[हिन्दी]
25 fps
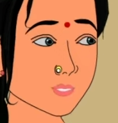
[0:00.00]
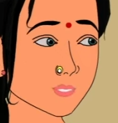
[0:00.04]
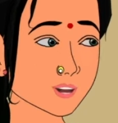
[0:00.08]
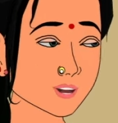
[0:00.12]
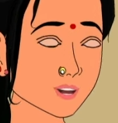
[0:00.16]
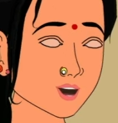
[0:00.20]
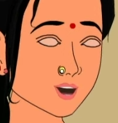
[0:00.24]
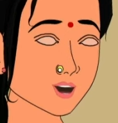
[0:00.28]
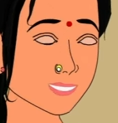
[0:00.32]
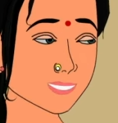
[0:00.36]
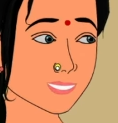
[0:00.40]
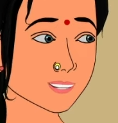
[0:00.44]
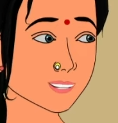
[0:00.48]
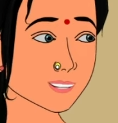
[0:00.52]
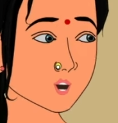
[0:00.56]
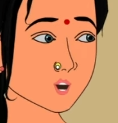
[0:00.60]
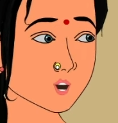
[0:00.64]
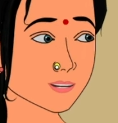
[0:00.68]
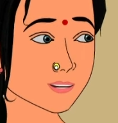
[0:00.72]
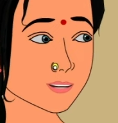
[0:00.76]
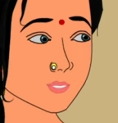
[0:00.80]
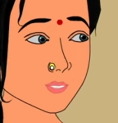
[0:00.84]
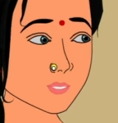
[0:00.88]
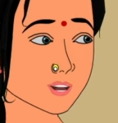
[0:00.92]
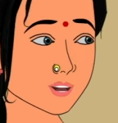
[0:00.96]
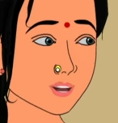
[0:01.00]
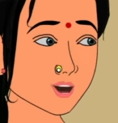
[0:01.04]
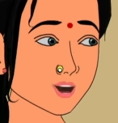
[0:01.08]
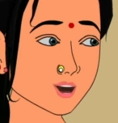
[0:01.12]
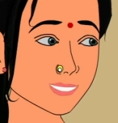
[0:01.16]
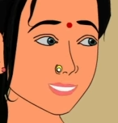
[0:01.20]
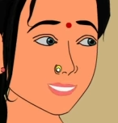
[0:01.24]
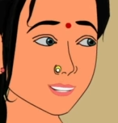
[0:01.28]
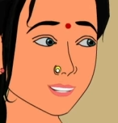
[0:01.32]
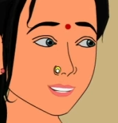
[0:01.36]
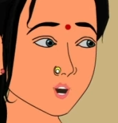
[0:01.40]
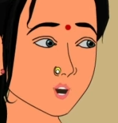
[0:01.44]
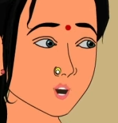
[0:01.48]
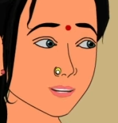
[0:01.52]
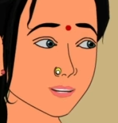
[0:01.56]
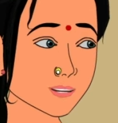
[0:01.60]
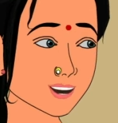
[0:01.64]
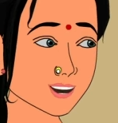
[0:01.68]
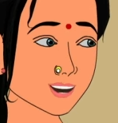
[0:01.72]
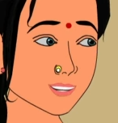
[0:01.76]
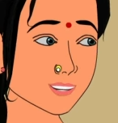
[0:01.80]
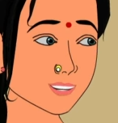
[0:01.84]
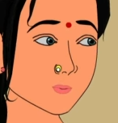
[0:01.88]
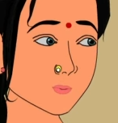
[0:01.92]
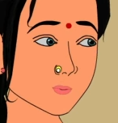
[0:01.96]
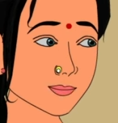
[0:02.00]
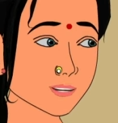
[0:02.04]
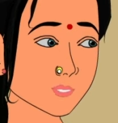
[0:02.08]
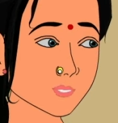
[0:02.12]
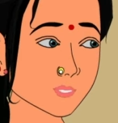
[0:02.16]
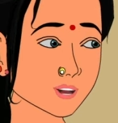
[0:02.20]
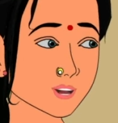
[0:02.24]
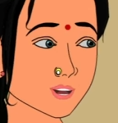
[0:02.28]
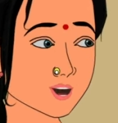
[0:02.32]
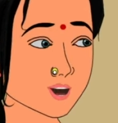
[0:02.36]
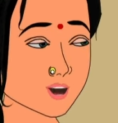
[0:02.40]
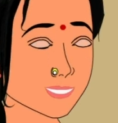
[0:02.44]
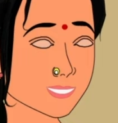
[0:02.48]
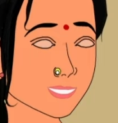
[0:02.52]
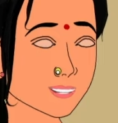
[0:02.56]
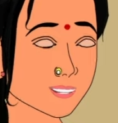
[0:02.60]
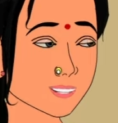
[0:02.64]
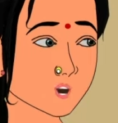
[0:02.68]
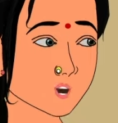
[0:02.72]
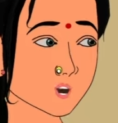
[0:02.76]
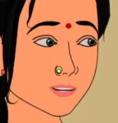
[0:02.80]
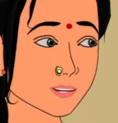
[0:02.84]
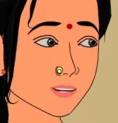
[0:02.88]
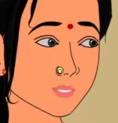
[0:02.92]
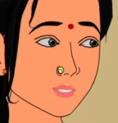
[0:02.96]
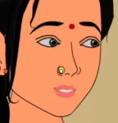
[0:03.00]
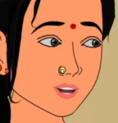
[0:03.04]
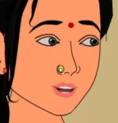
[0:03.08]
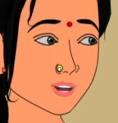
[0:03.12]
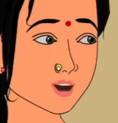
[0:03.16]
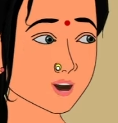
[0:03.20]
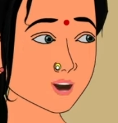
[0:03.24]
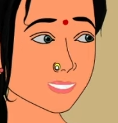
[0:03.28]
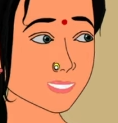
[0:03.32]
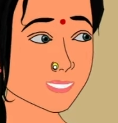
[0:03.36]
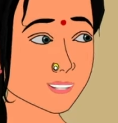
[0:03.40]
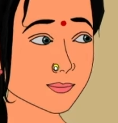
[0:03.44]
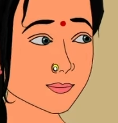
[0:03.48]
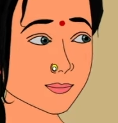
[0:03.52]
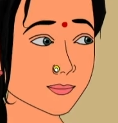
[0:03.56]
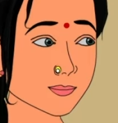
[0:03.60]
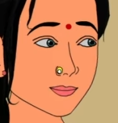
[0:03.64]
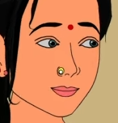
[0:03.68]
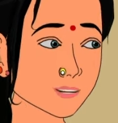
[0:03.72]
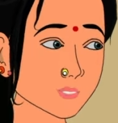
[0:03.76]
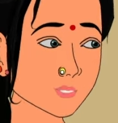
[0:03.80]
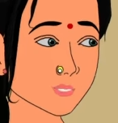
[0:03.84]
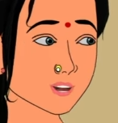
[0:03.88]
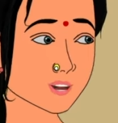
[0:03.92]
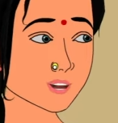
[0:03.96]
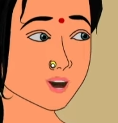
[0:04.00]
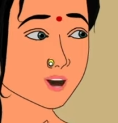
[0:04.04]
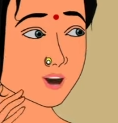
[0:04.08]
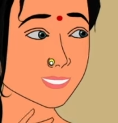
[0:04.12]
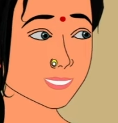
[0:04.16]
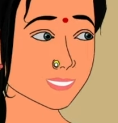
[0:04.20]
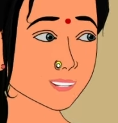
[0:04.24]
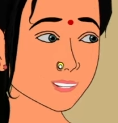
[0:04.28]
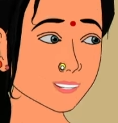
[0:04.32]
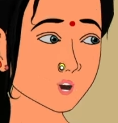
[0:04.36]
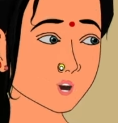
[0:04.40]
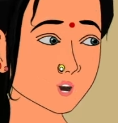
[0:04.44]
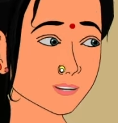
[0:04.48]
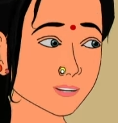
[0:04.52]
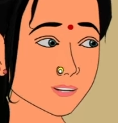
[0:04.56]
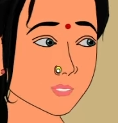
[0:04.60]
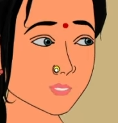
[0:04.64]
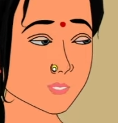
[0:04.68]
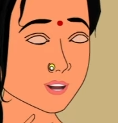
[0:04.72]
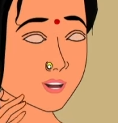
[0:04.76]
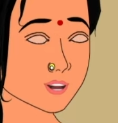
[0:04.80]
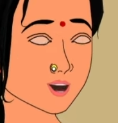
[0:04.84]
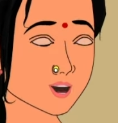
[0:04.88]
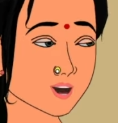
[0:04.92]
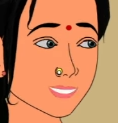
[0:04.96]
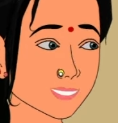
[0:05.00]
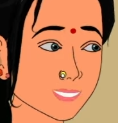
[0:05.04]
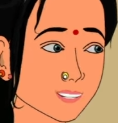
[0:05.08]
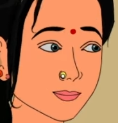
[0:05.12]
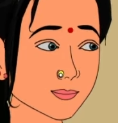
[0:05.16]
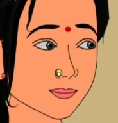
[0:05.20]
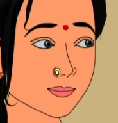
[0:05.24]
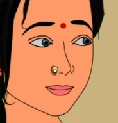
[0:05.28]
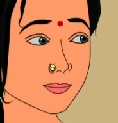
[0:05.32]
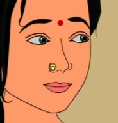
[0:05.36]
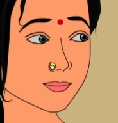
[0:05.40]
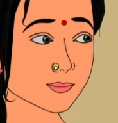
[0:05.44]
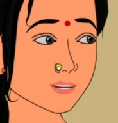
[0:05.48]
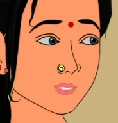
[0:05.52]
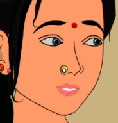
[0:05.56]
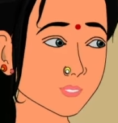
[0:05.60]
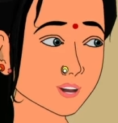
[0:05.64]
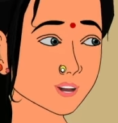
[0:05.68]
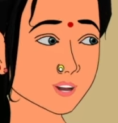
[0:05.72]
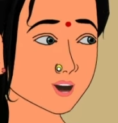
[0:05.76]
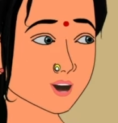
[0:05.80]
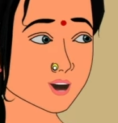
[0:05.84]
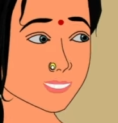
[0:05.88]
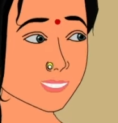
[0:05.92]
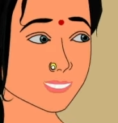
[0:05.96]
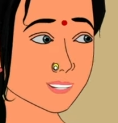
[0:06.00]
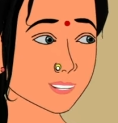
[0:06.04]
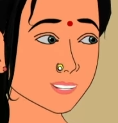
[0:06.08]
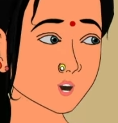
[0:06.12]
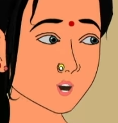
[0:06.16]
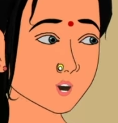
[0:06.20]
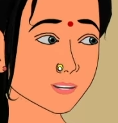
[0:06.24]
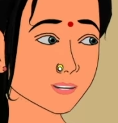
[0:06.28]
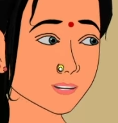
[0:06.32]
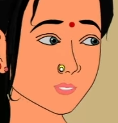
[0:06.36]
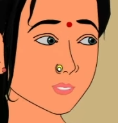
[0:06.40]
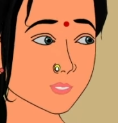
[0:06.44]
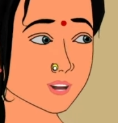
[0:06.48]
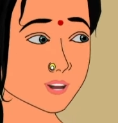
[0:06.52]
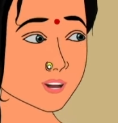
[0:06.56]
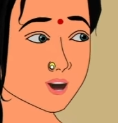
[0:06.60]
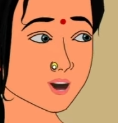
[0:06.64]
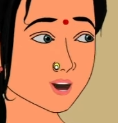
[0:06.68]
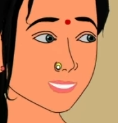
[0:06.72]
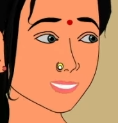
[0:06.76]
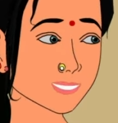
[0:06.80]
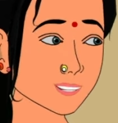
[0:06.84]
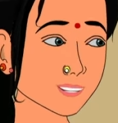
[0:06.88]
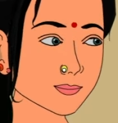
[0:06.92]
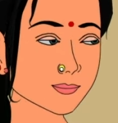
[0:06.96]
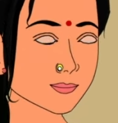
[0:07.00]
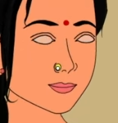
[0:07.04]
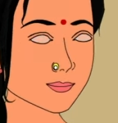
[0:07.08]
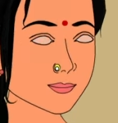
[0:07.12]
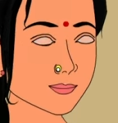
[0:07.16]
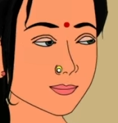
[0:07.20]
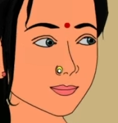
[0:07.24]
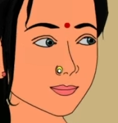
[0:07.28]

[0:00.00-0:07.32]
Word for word: अरे ऐसे ही थोड़ी पैरा दे रही है भर भर कर खाना खिलाती हूँ मैं इसे कोई मुफ्त में काम नहीं कर रही है ये सुबह शाम खूब खाती है